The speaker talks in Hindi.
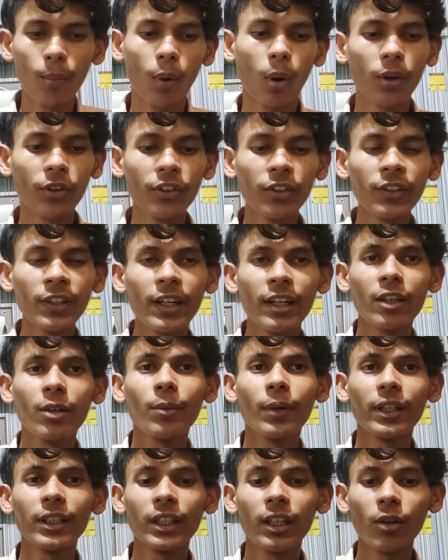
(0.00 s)
प्रोसेसर
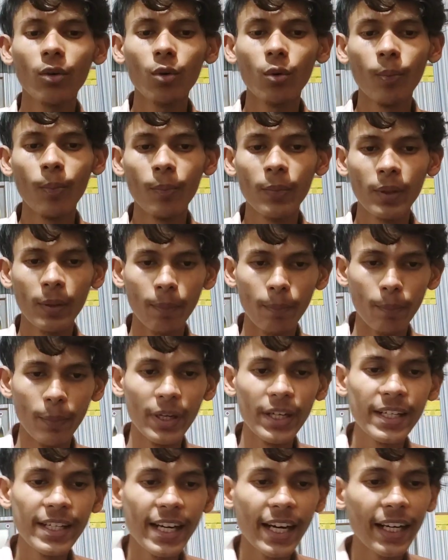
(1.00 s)
की बात करूँ
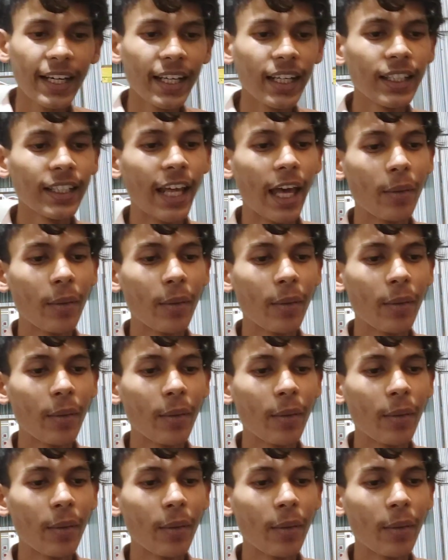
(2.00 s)
मीडिया टेक